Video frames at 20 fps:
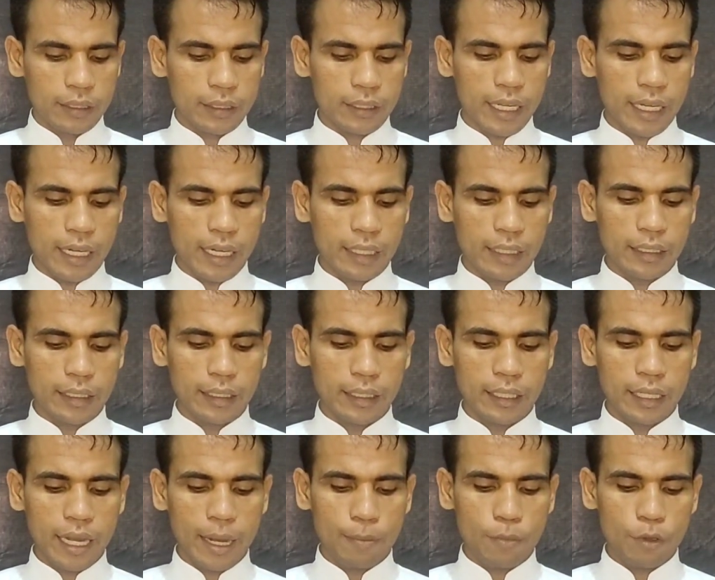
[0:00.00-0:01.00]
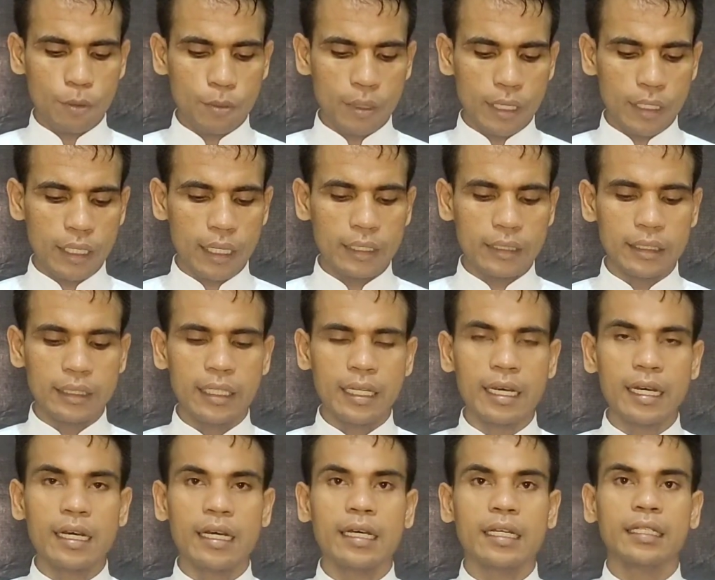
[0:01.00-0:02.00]
Sekarang ini kamu mengenal
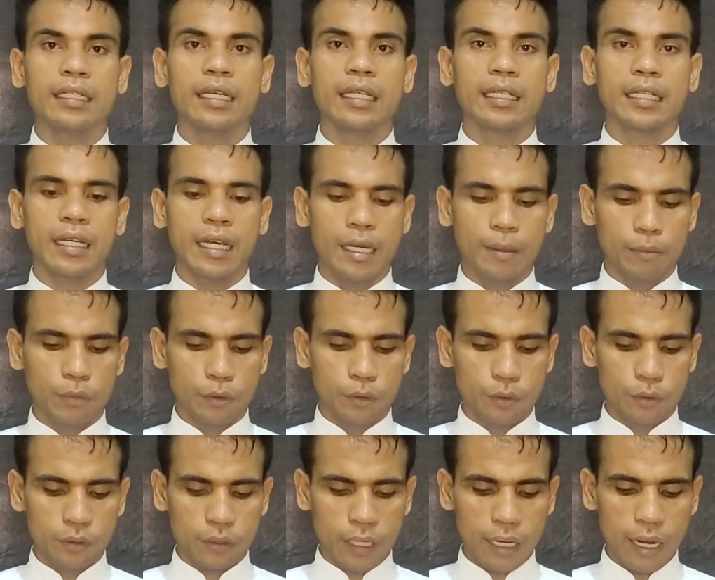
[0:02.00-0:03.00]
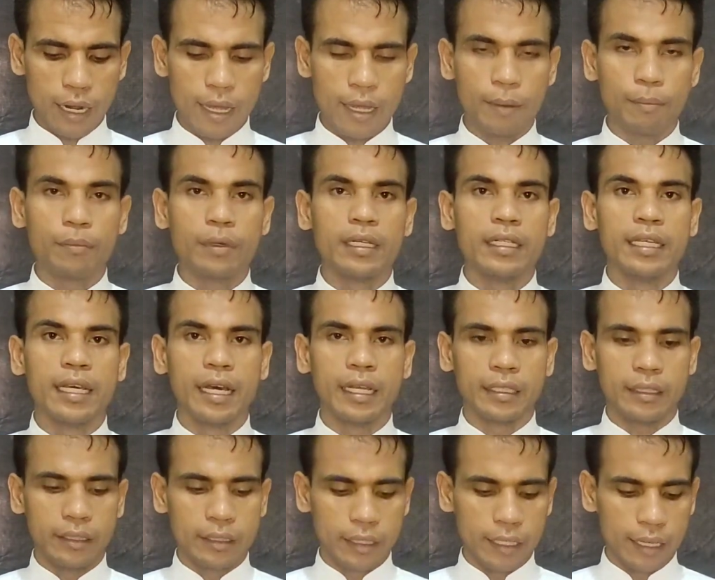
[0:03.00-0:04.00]
dia dan kamu telah
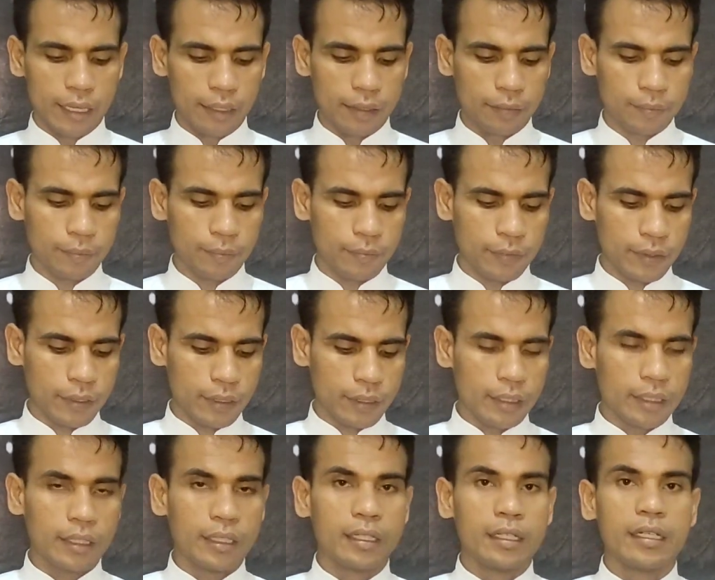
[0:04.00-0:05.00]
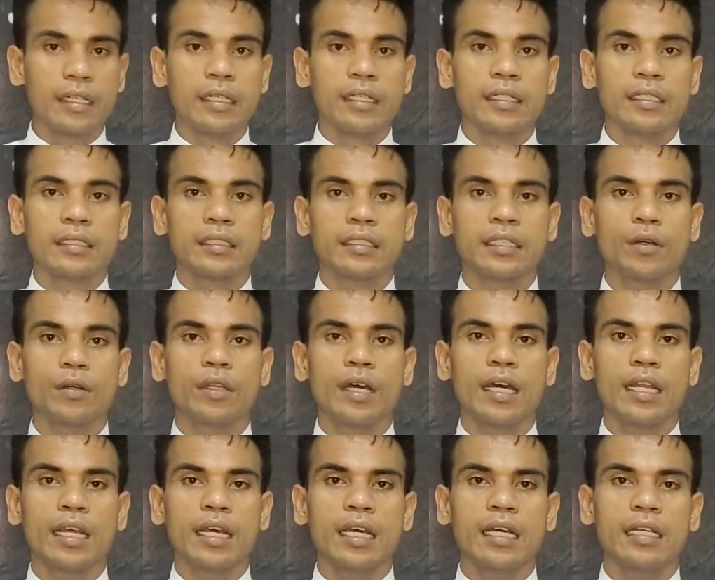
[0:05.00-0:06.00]
melihat dia.
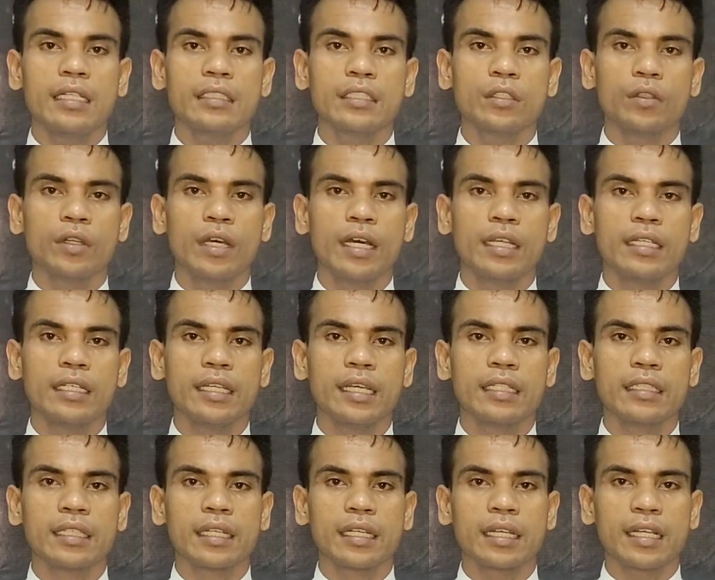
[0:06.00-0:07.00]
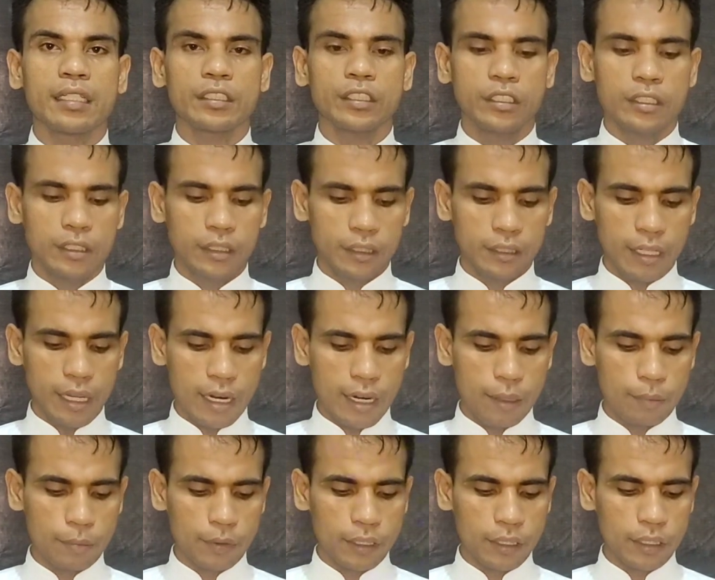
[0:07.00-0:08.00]
Saudara-saudari yang terkasih
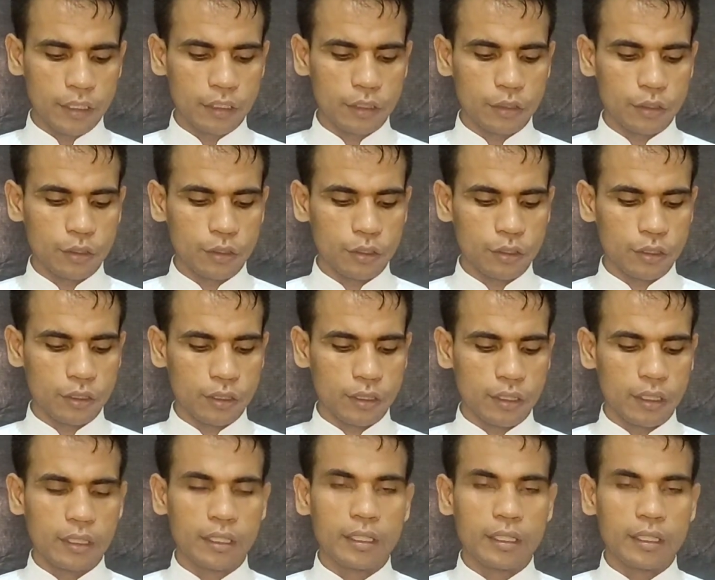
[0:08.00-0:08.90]
dalam Kristus,